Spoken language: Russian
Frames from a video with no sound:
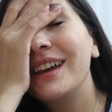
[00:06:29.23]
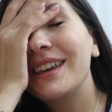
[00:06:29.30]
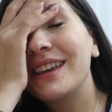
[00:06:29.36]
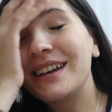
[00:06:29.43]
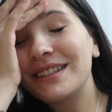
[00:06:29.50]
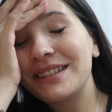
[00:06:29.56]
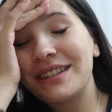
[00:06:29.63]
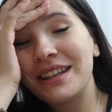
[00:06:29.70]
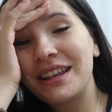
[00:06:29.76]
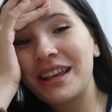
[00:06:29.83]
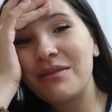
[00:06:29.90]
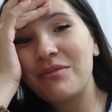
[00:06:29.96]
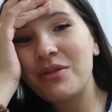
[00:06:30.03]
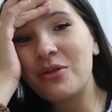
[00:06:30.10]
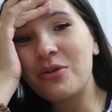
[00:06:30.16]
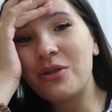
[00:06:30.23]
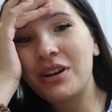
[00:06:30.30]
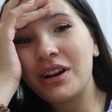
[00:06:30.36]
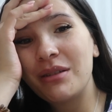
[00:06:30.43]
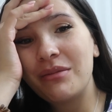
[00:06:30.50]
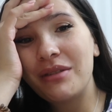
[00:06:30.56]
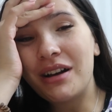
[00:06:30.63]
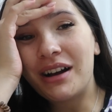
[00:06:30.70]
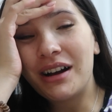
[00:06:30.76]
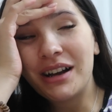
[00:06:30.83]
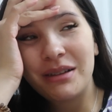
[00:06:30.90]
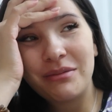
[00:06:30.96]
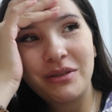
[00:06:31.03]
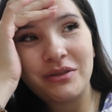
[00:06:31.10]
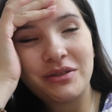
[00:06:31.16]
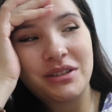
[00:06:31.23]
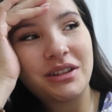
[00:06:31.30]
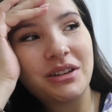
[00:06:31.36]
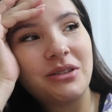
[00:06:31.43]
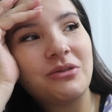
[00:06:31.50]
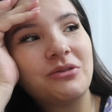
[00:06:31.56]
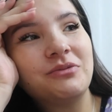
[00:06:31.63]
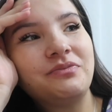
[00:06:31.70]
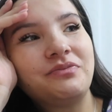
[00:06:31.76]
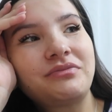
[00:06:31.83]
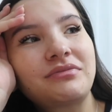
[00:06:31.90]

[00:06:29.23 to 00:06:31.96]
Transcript: Я с такими охами-ахами встаю.